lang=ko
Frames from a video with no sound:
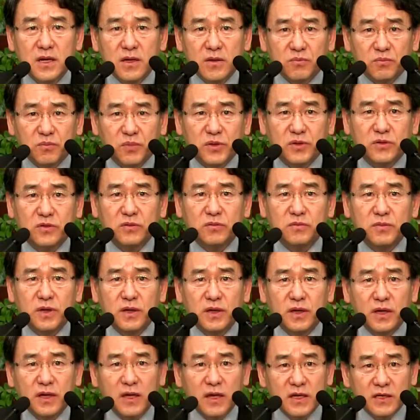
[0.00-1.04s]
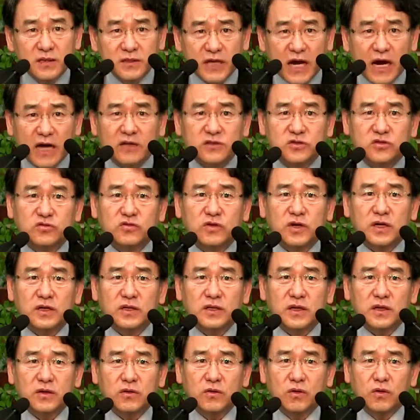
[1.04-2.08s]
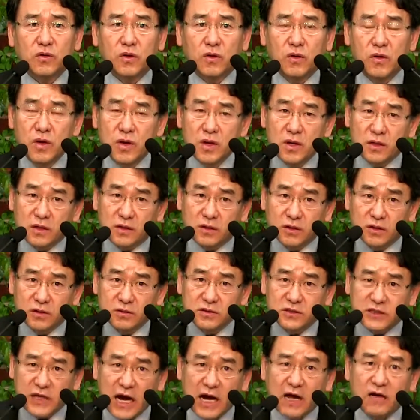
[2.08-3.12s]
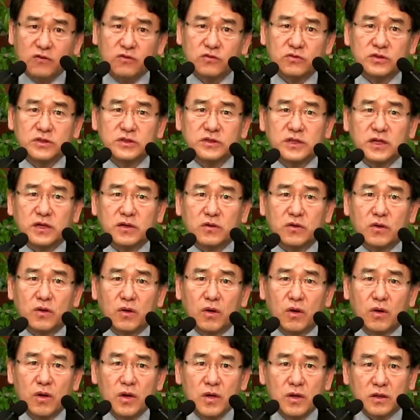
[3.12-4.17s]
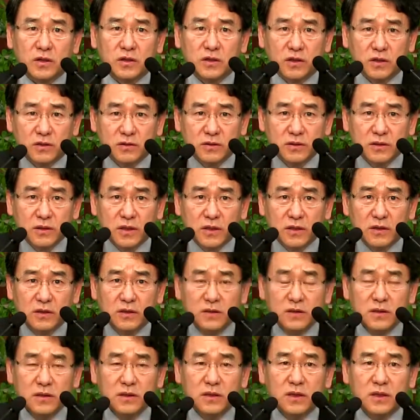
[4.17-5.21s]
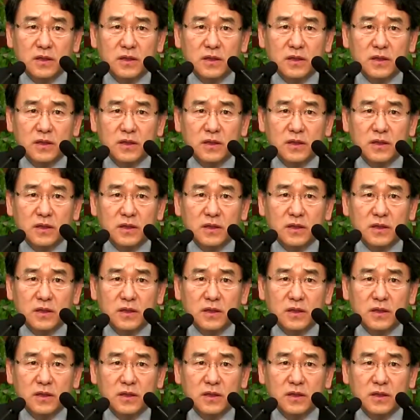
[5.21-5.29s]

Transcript: 믿음의 장수가 되고 그런 장군이 되고 그런 어?